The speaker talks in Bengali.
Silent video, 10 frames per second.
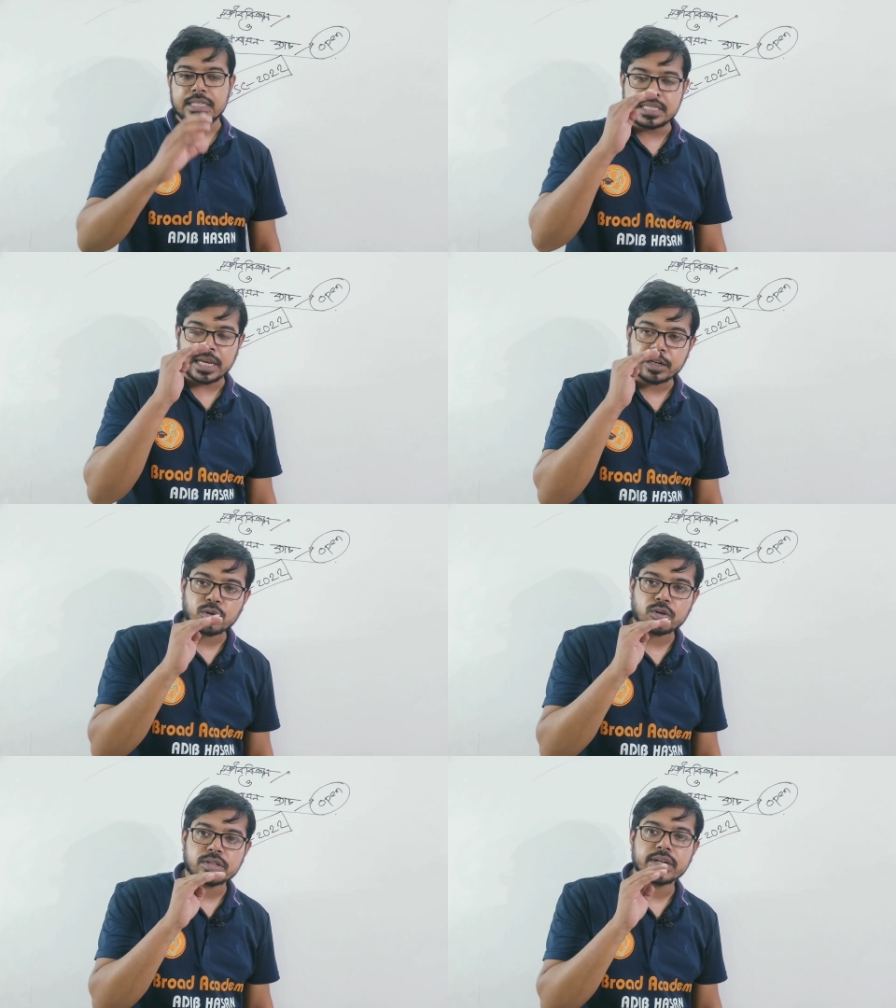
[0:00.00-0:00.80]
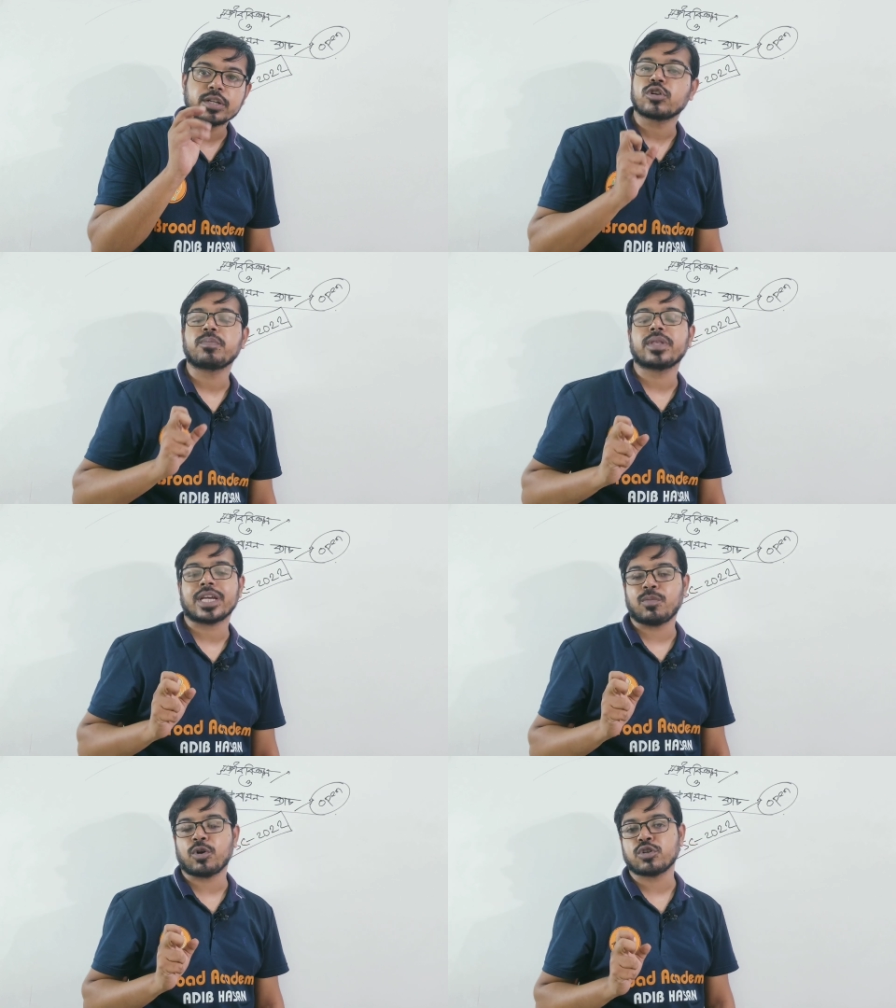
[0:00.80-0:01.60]
সেট কোশ্চেনের সব
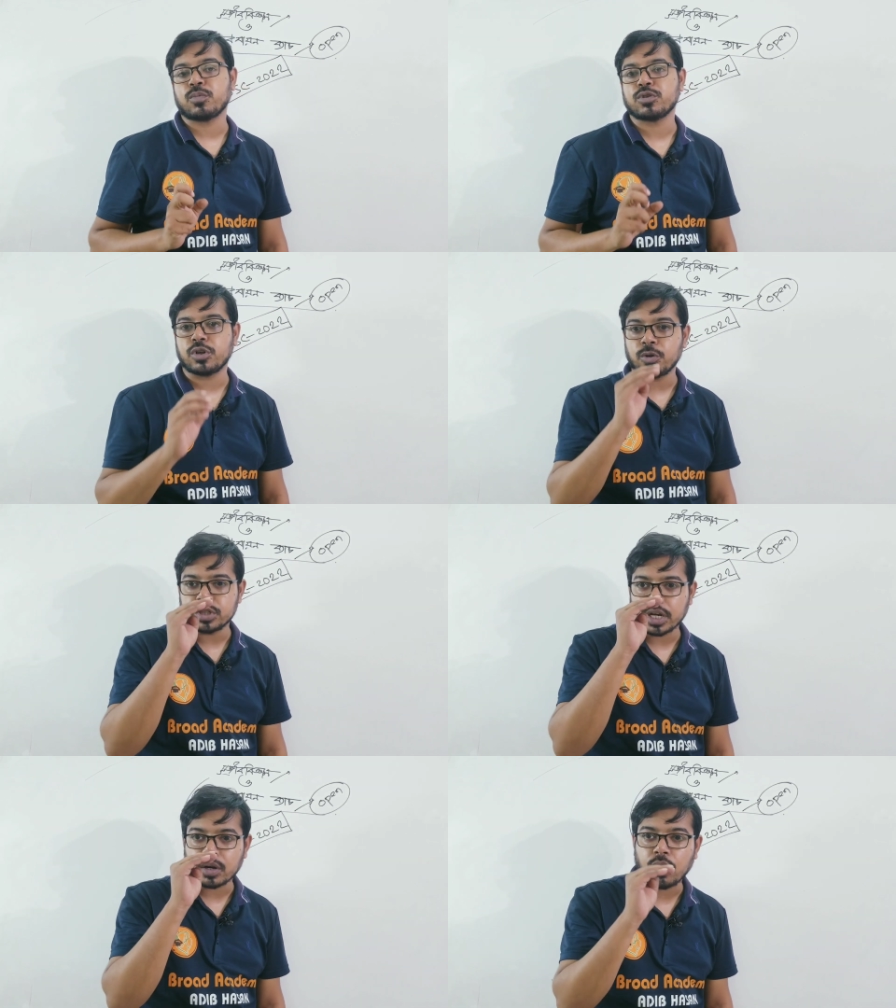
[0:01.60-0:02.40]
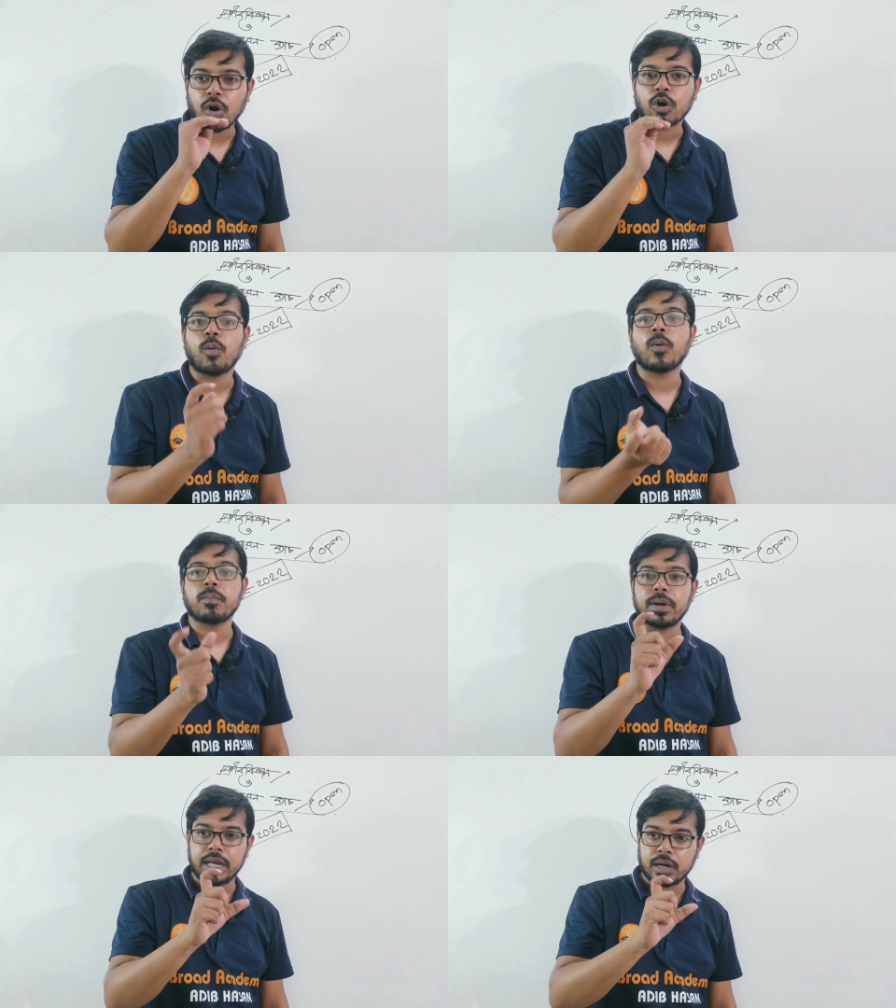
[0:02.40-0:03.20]
থেকে বড় সমস্যা হচ্ছে গ কমন
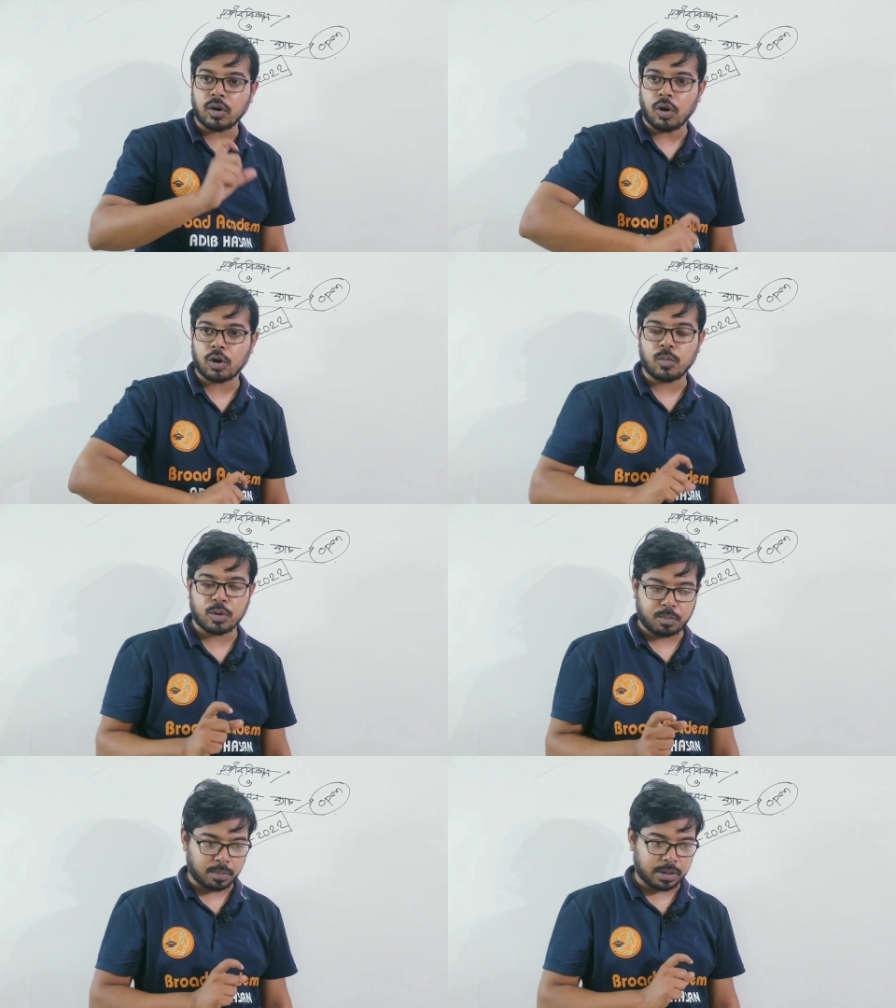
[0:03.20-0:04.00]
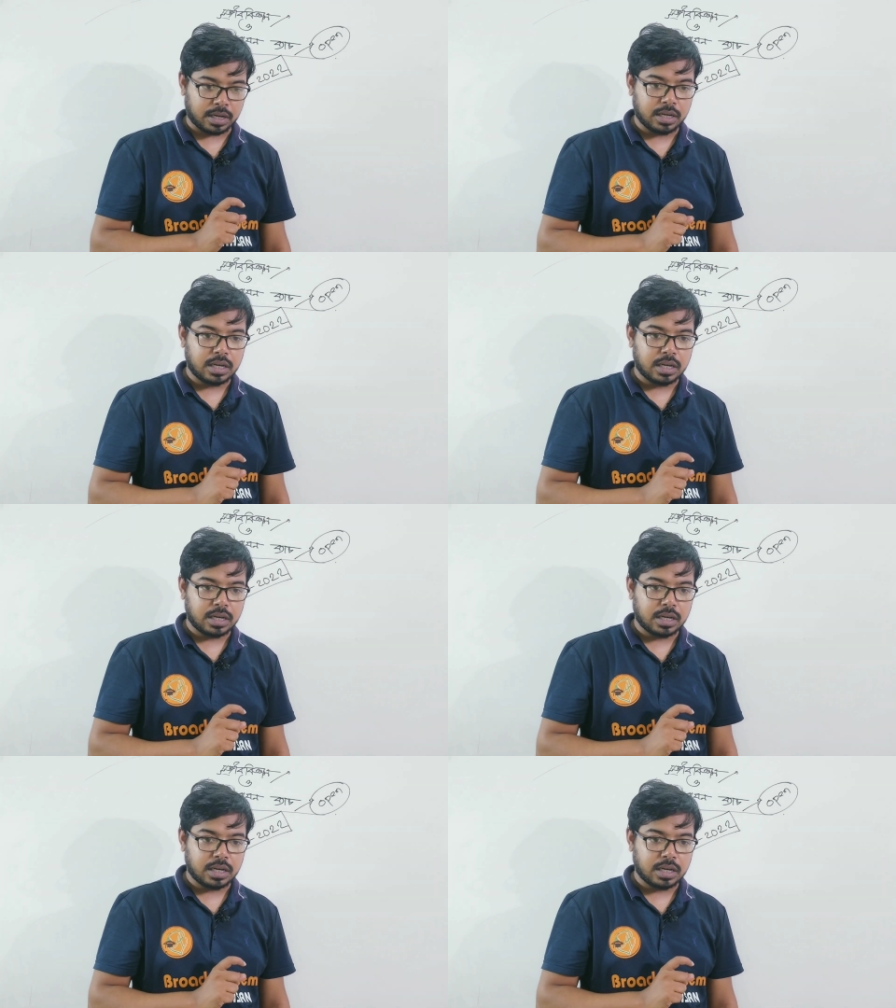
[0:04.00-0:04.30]
পেলে ঘ কমন পাবা না